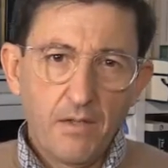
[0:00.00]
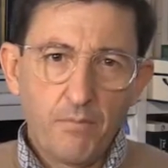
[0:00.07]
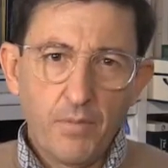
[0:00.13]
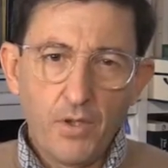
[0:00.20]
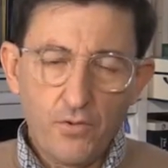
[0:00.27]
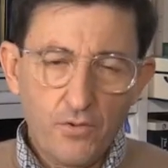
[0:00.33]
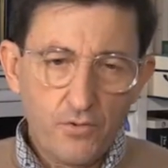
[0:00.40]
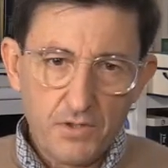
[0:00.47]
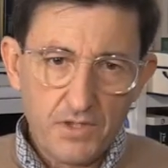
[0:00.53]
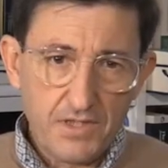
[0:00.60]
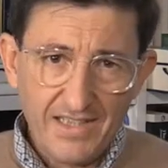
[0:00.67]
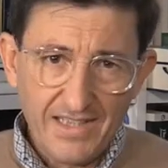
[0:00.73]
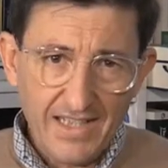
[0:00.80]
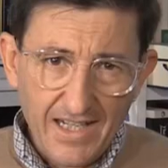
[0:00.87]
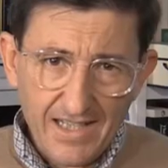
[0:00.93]
pero
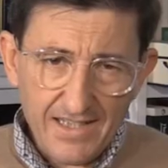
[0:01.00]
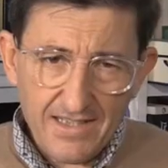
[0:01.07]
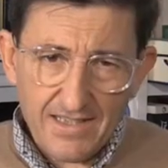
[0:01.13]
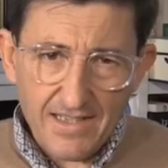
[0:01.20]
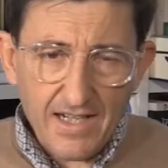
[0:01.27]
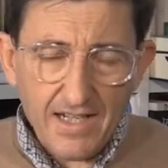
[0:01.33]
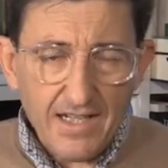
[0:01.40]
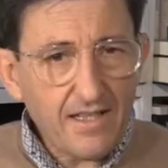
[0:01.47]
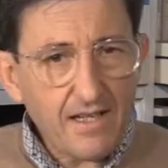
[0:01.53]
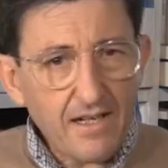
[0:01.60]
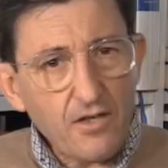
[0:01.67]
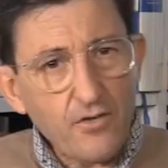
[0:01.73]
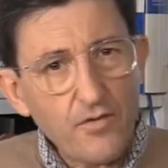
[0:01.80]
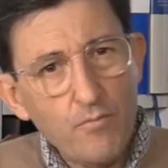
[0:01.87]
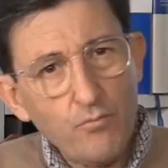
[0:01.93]
sin dejar de estar en el
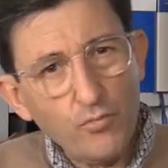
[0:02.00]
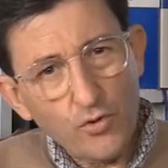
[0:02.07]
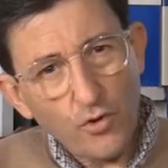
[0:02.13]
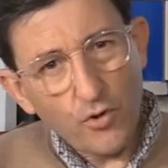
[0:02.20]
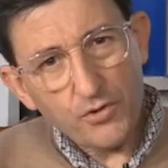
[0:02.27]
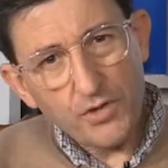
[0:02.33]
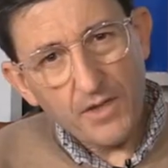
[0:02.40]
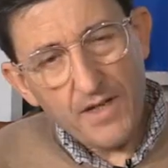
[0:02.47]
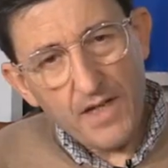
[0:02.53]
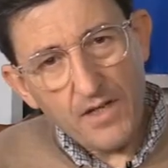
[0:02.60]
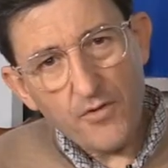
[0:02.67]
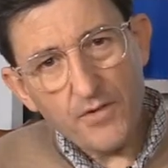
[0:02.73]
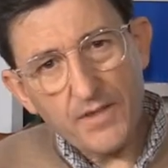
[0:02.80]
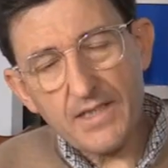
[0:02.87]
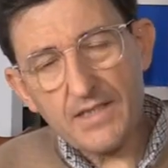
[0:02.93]
terreno del mundo
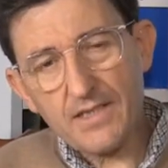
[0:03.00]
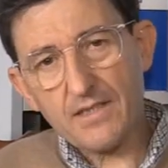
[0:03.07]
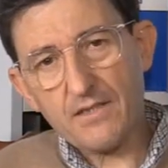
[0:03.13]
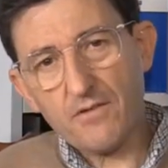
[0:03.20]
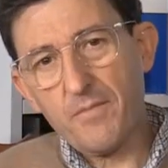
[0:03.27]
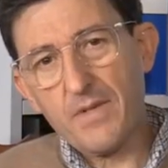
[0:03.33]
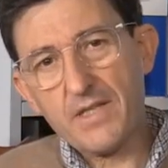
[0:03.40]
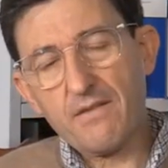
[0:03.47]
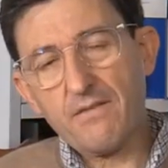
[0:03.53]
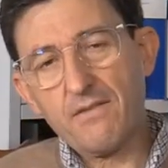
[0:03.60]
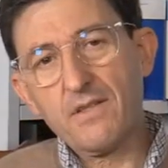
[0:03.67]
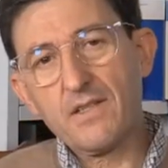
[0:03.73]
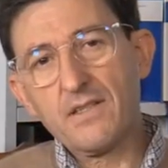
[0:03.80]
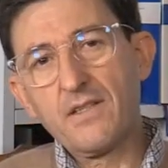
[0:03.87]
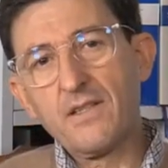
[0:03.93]
cotidiano donde estas
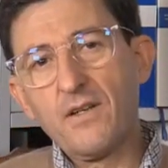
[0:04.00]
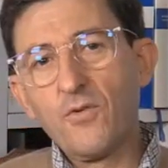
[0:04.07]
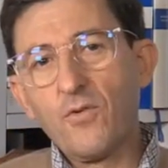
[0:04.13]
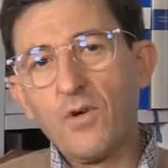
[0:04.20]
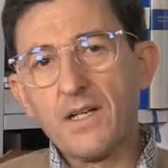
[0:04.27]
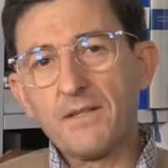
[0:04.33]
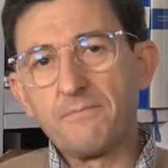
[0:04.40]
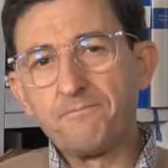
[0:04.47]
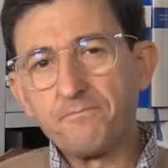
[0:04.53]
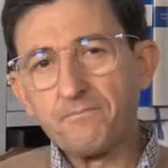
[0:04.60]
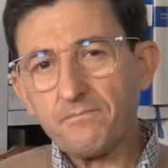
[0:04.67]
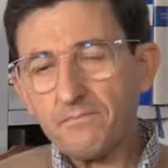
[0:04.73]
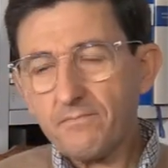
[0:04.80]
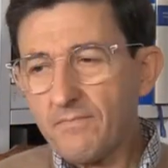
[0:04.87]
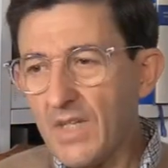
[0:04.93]
conversaciones tienen lugar.
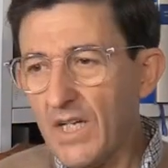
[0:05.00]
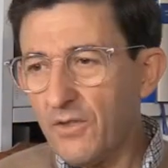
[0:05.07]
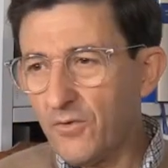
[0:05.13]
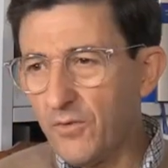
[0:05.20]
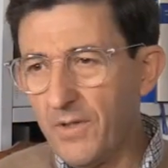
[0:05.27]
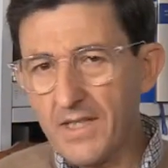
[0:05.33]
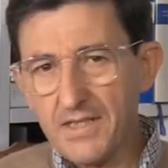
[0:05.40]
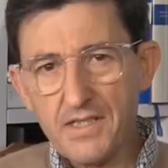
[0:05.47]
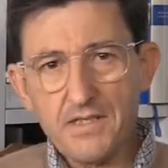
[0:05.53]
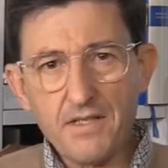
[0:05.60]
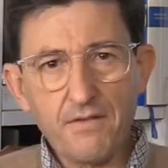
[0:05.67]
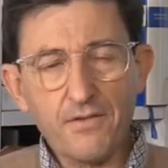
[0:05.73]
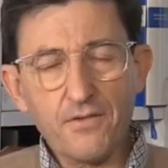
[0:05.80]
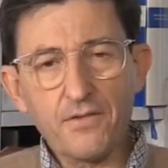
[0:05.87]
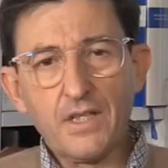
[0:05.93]
Tuve la
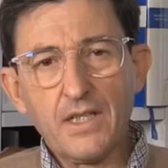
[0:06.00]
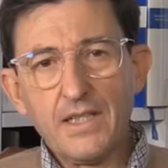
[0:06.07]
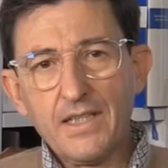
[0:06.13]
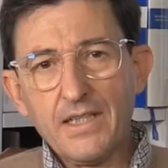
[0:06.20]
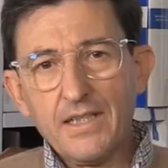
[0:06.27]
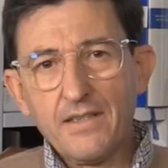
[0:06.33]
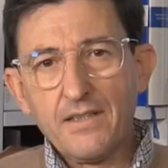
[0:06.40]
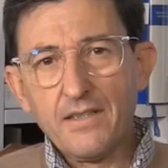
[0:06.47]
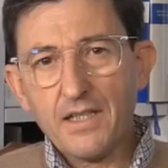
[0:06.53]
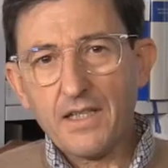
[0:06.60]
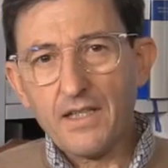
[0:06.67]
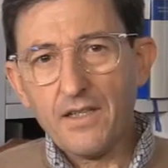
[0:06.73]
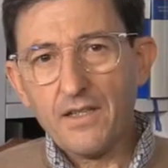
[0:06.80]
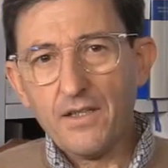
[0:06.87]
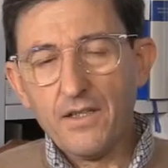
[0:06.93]
sensación de
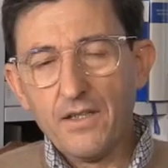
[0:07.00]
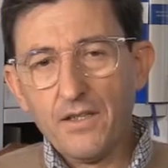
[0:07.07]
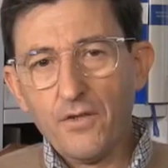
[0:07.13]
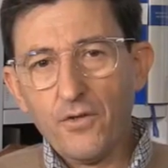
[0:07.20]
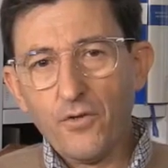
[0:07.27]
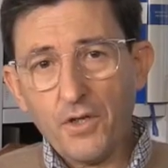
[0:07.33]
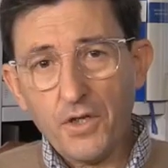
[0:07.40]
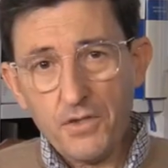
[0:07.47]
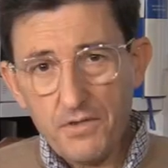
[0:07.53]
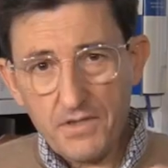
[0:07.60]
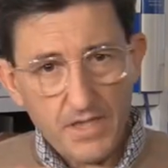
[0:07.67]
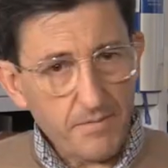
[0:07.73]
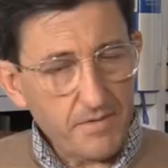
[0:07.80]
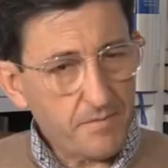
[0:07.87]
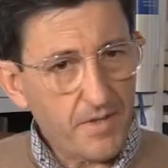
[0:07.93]
que lo que yo
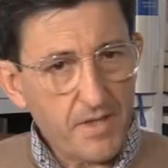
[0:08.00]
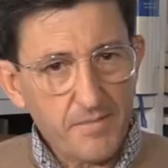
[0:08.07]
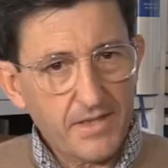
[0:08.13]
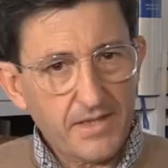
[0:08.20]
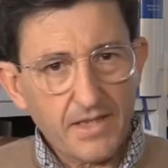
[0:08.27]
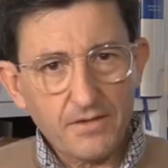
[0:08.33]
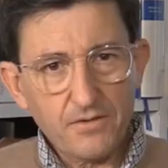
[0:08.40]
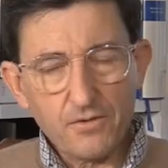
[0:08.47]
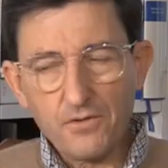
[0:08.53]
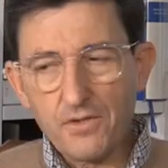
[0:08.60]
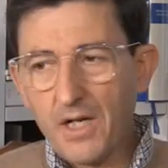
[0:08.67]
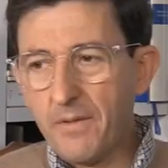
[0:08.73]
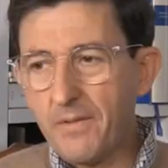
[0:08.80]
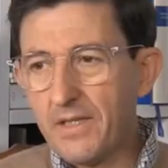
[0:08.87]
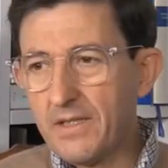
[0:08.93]
estaba experimentando con
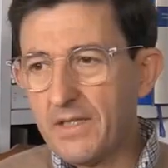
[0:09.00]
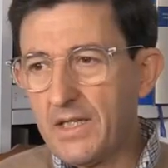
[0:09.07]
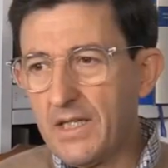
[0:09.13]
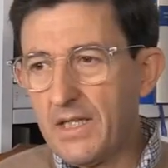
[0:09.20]
Cabel